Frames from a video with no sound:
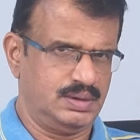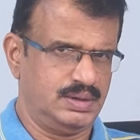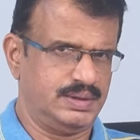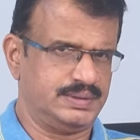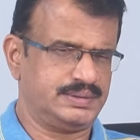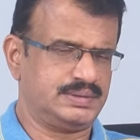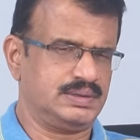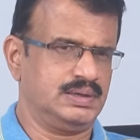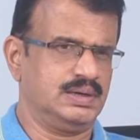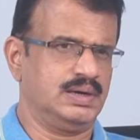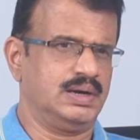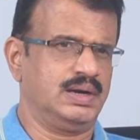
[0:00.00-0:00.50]

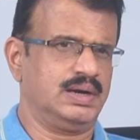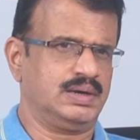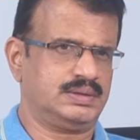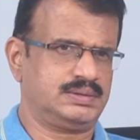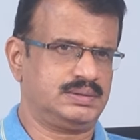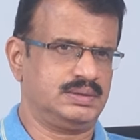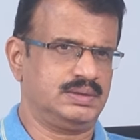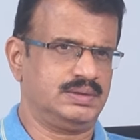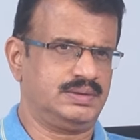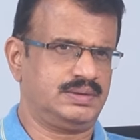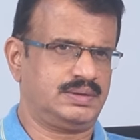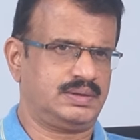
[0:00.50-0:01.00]
నేషనల్
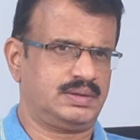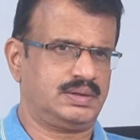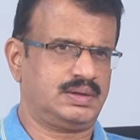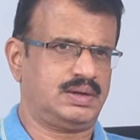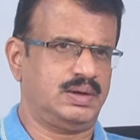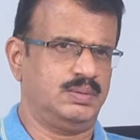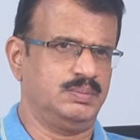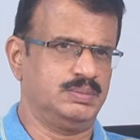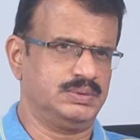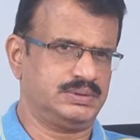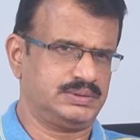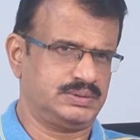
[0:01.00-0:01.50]
ఎలక్షన్స్
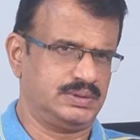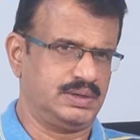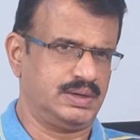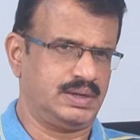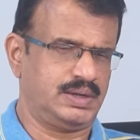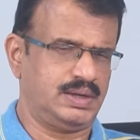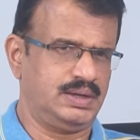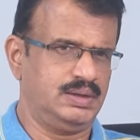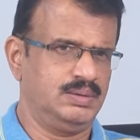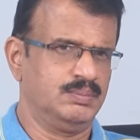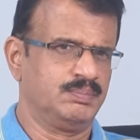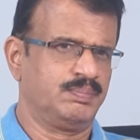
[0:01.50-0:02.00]

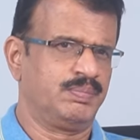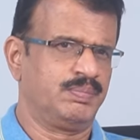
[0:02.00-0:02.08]
కమిషన్కి